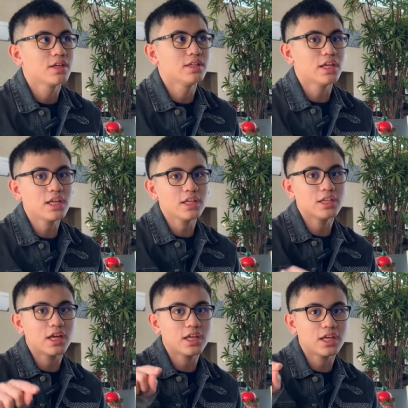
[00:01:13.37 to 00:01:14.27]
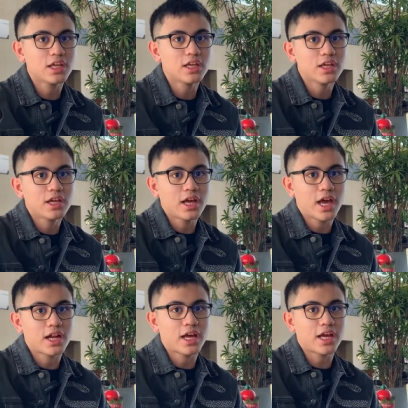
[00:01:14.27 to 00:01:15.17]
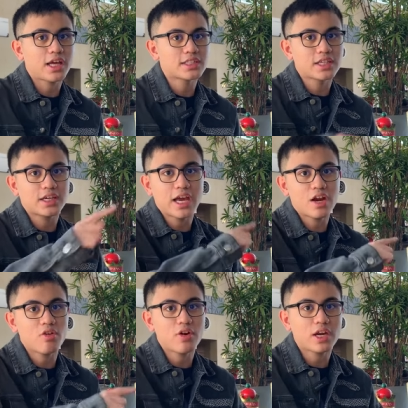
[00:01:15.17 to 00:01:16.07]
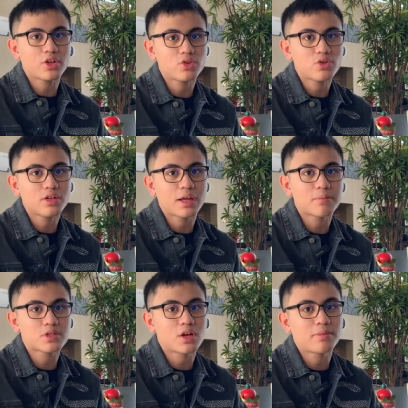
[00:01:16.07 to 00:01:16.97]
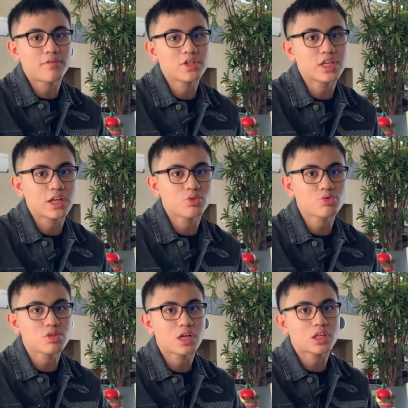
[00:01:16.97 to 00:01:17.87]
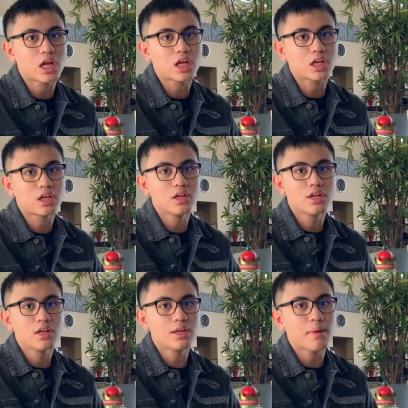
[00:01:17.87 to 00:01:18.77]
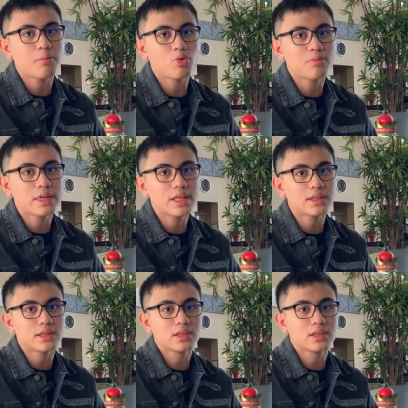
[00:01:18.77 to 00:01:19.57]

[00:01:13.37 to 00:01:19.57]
jadi dari LAX ke Harry Reid itu naik pesawat private jet itu sekitar 50 menit